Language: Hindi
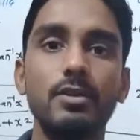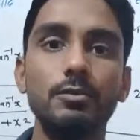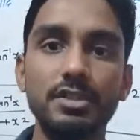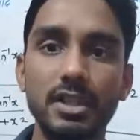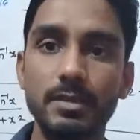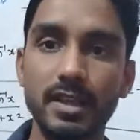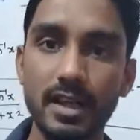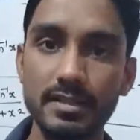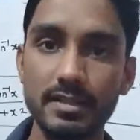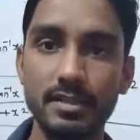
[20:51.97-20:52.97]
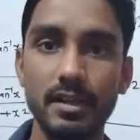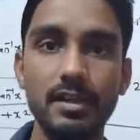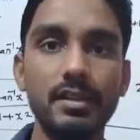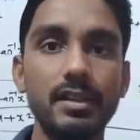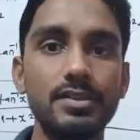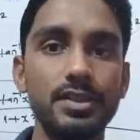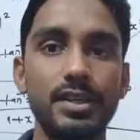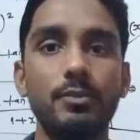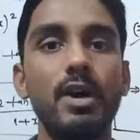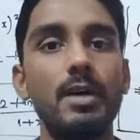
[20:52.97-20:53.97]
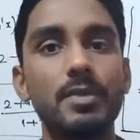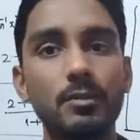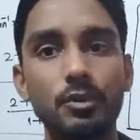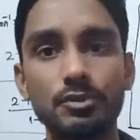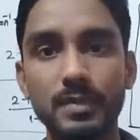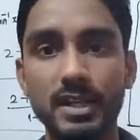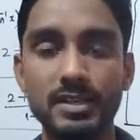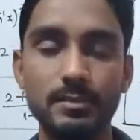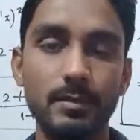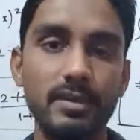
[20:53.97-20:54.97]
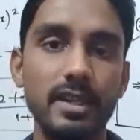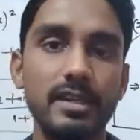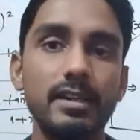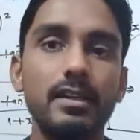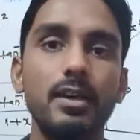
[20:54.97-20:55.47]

उसकी भी क्लासेस चल रही है ठीक है वहाँ पे आपको उस प्लेलिस्ट में मिल जाएगी